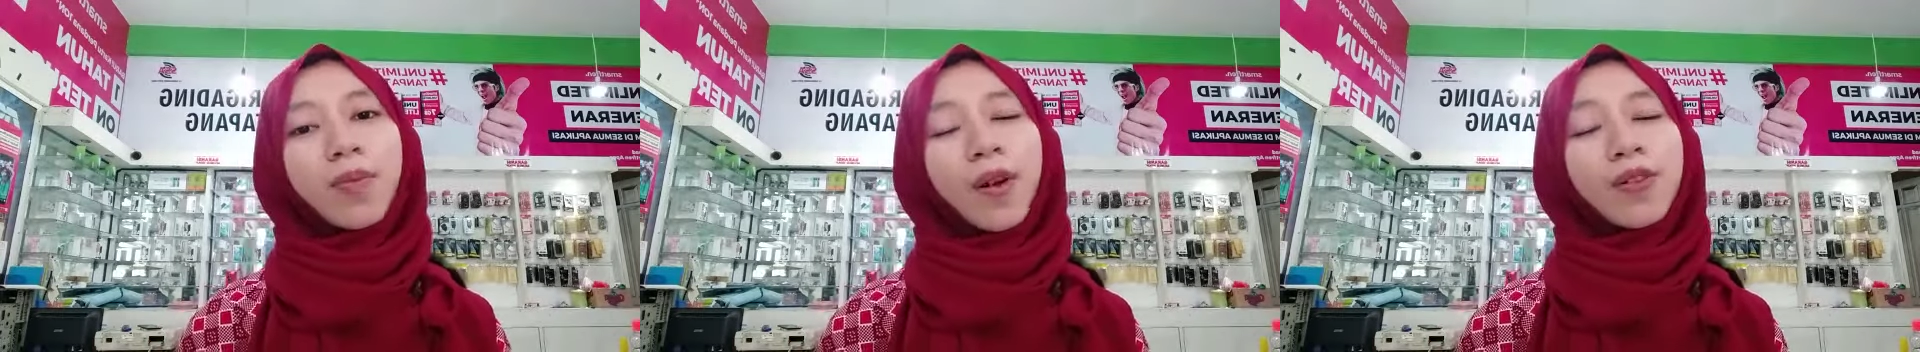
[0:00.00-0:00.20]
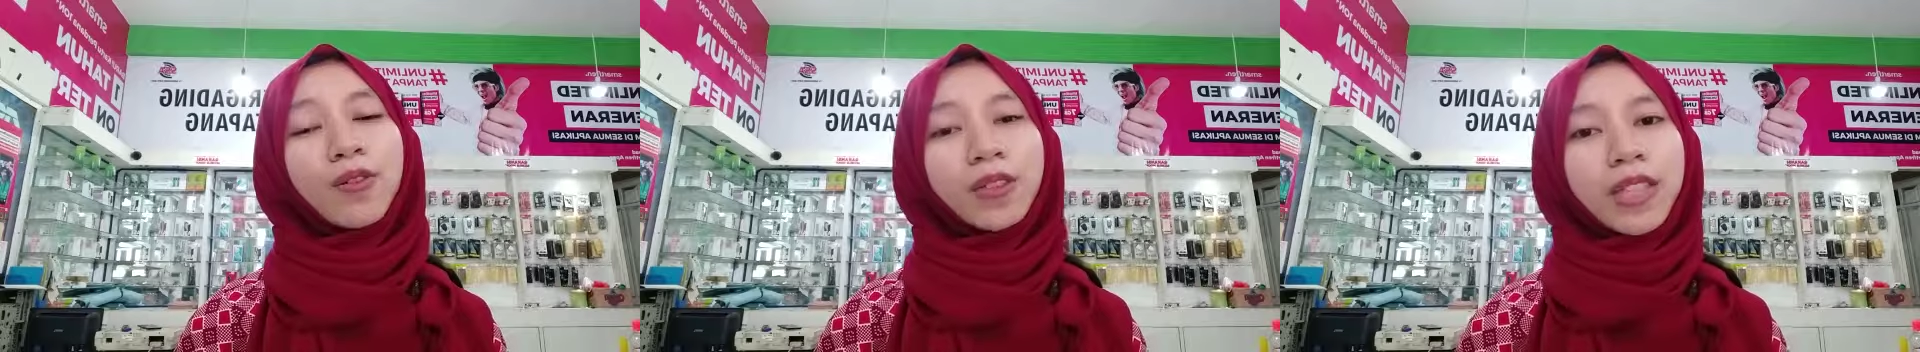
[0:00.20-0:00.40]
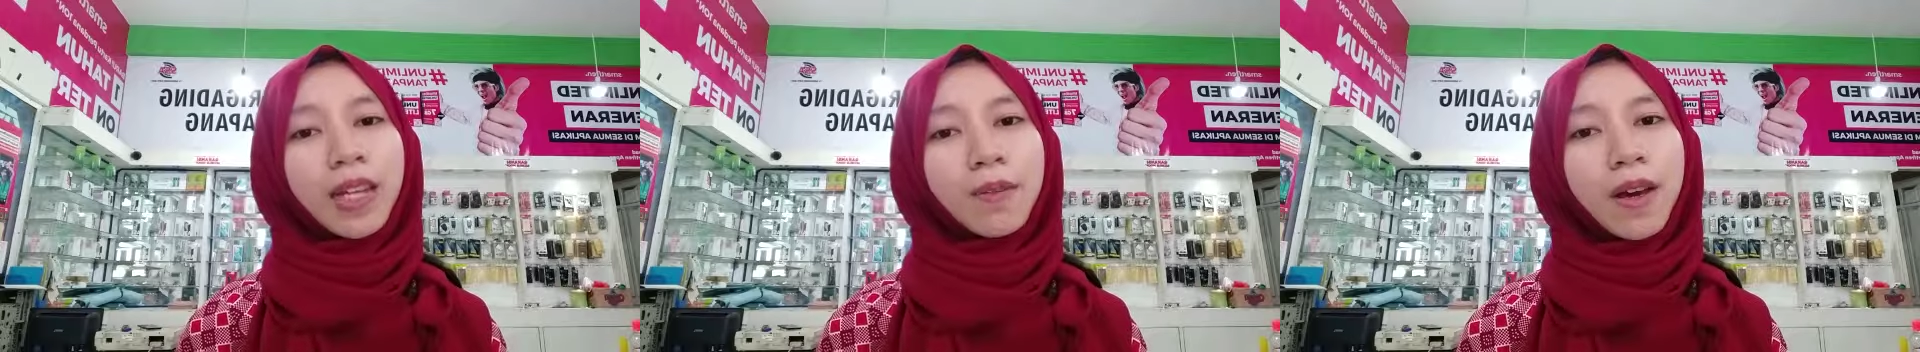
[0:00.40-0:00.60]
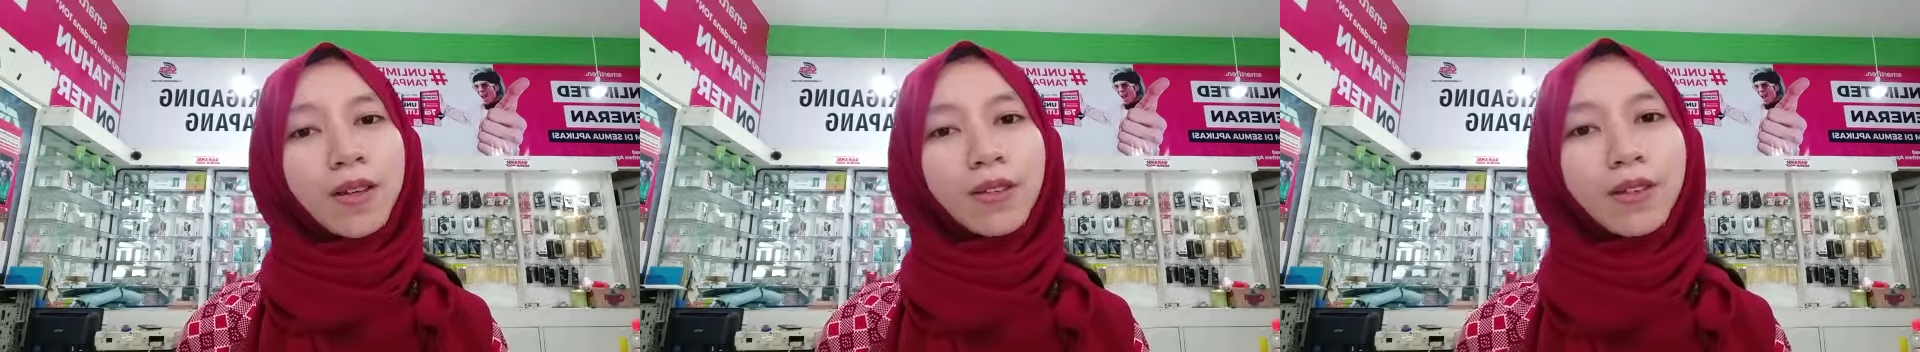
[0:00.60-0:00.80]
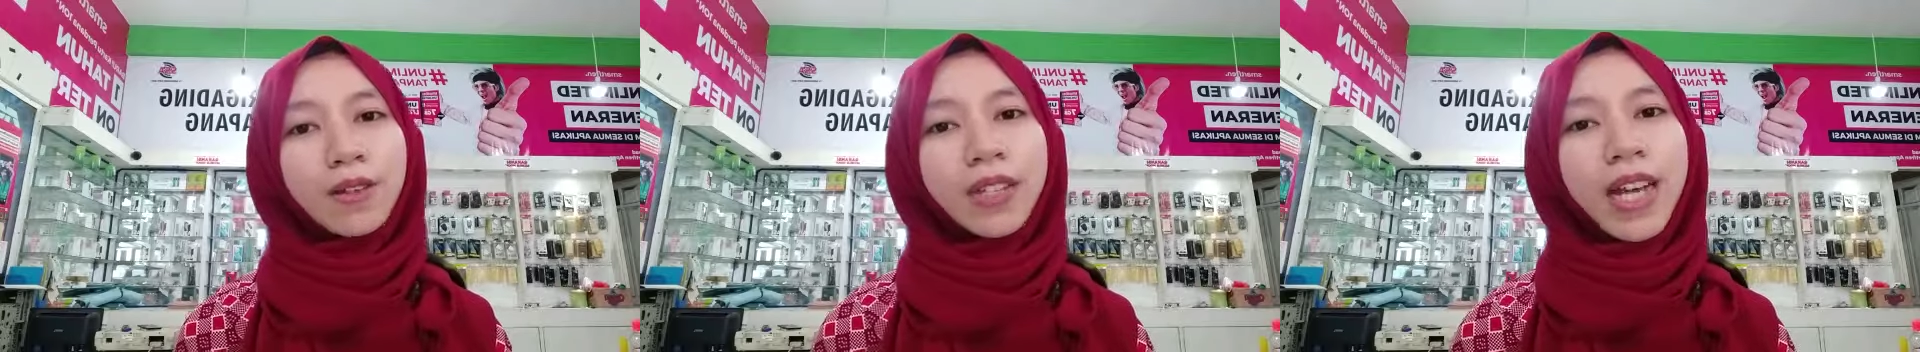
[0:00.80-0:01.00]
produk
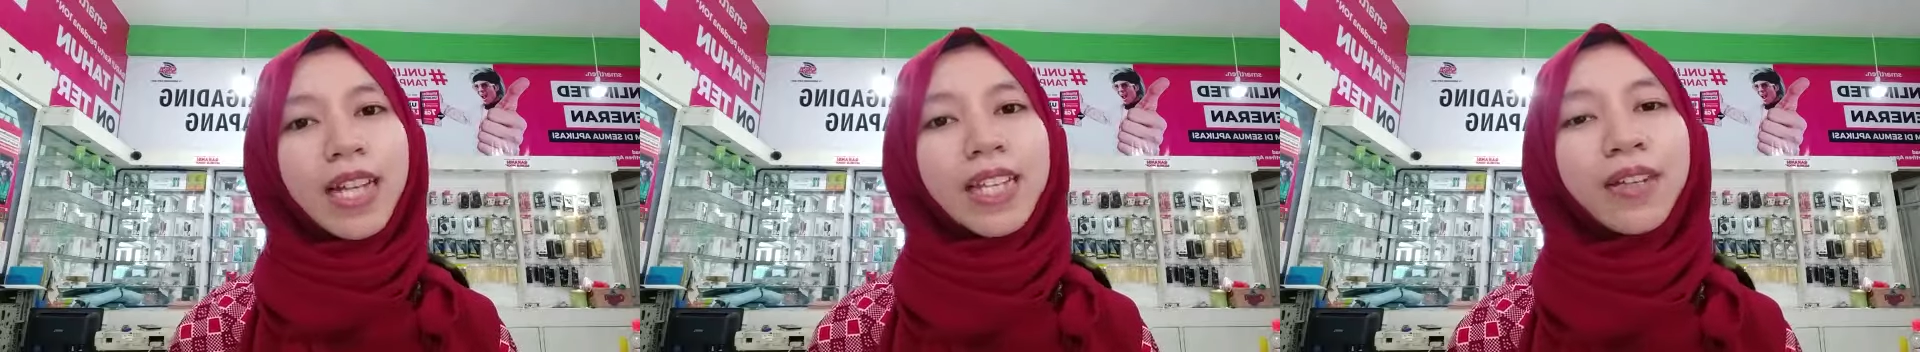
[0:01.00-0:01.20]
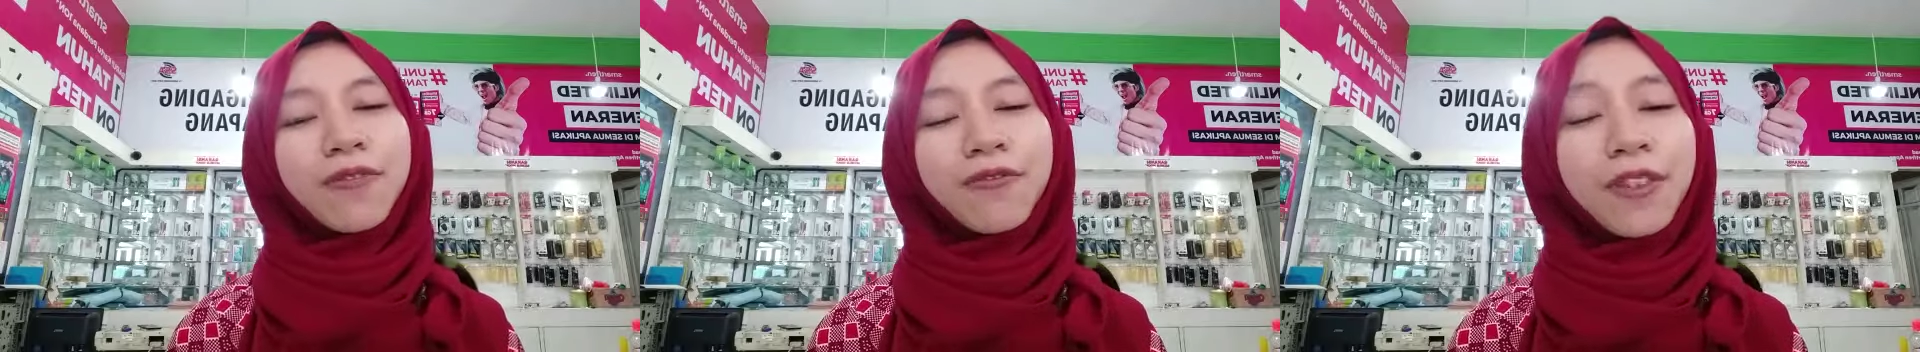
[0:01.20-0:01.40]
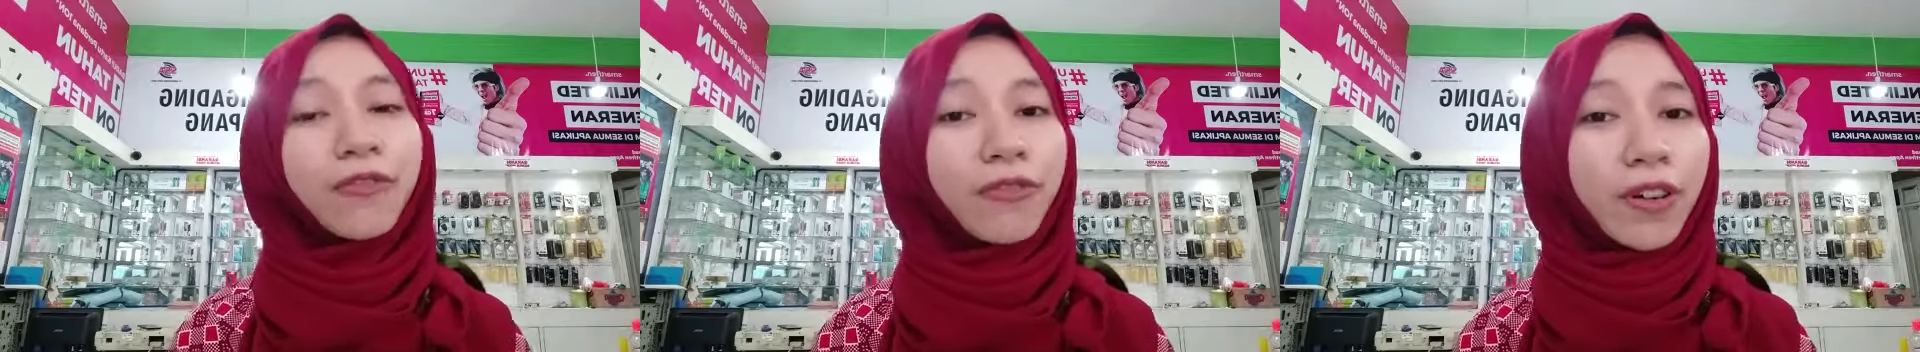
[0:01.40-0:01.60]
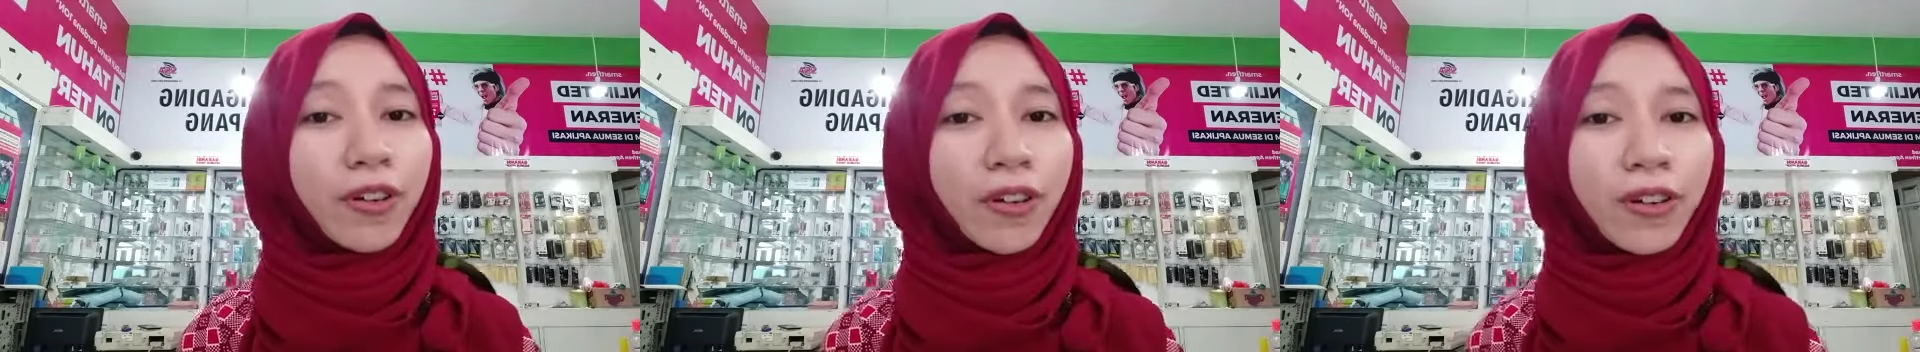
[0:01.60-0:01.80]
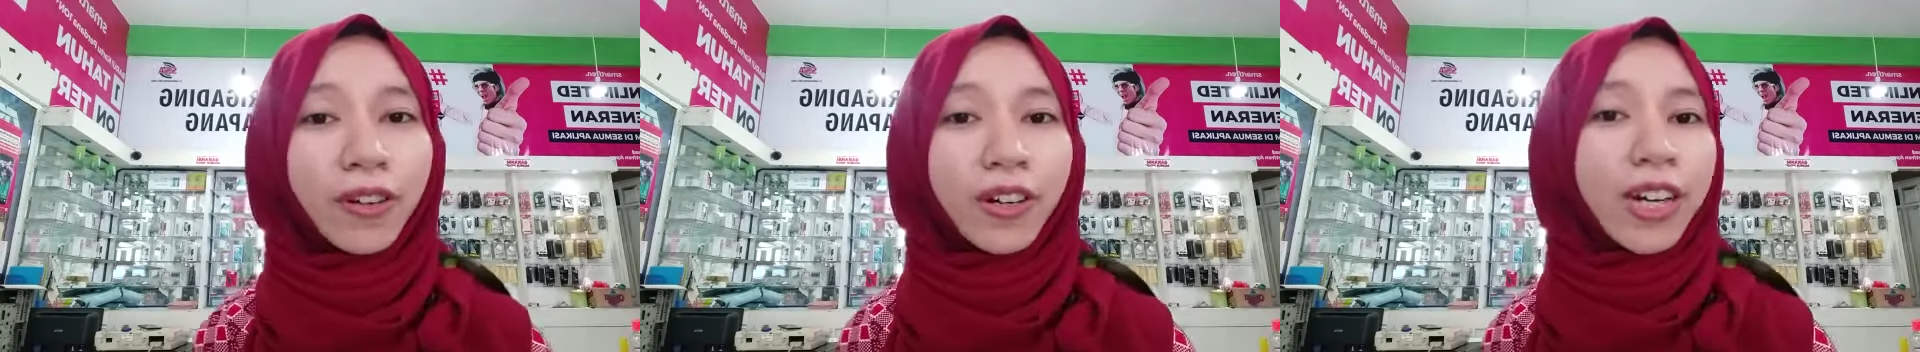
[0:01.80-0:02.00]
terbaru dari
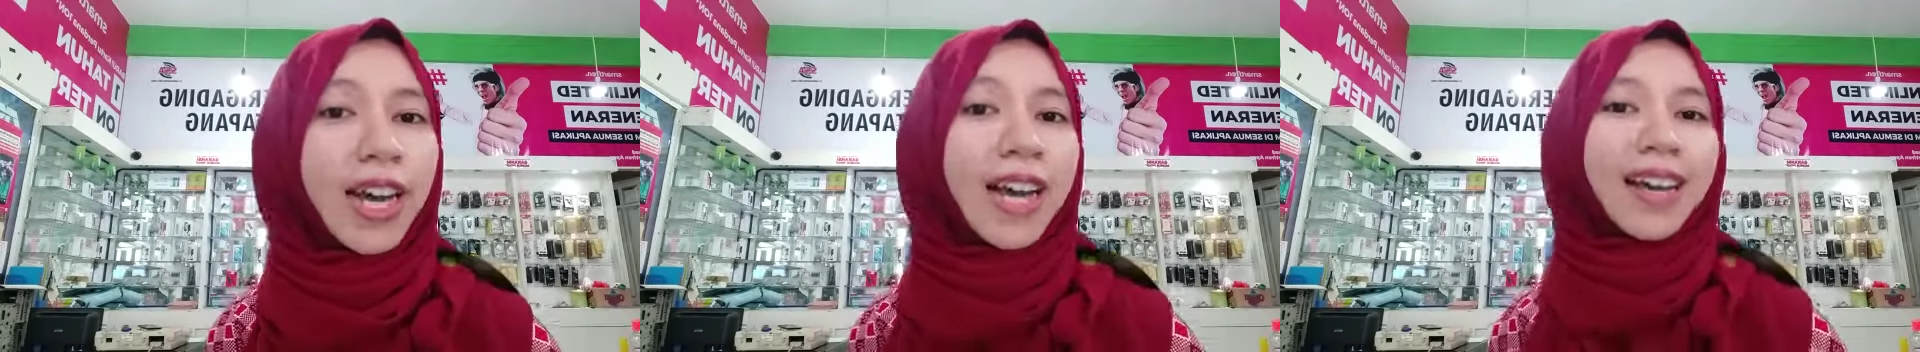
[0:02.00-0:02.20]
Vivo